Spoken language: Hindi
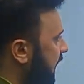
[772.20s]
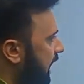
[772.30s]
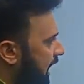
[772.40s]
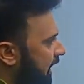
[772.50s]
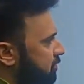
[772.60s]
क्या
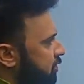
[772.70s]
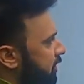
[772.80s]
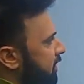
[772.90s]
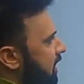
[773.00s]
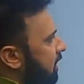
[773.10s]
आज
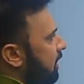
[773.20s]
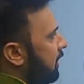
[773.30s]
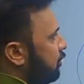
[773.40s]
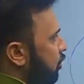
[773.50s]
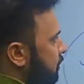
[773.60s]
इंडिया
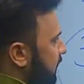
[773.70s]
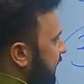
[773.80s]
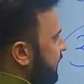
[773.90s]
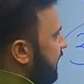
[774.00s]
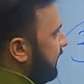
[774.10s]
का टोटल
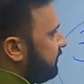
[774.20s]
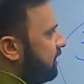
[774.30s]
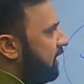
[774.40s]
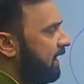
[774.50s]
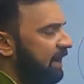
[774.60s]
एरिया
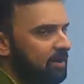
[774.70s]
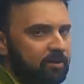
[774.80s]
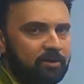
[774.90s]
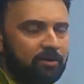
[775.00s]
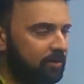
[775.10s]
इतना है
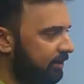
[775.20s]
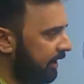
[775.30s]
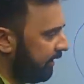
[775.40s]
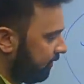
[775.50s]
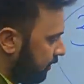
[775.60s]

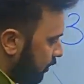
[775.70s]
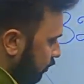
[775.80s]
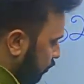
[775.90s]
नहीं